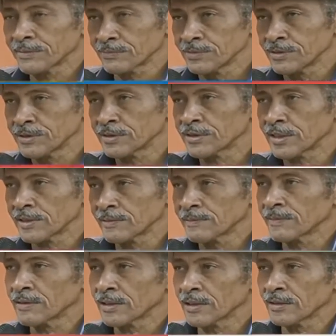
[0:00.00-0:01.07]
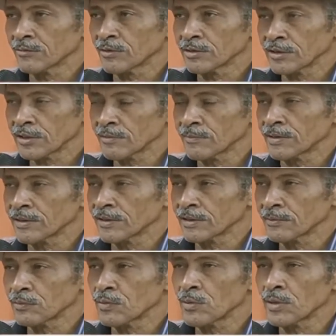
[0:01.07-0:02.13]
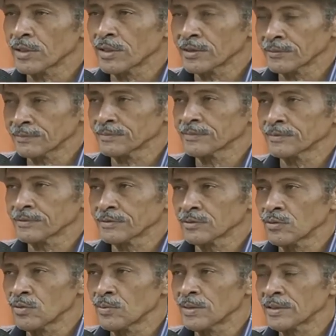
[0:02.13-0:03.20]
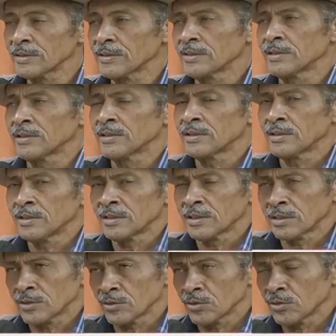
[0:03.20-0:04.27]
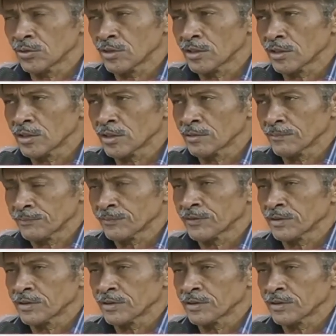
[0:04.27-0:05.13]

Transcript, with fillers: vez visitar a nuestra hermana República, Cuba, donde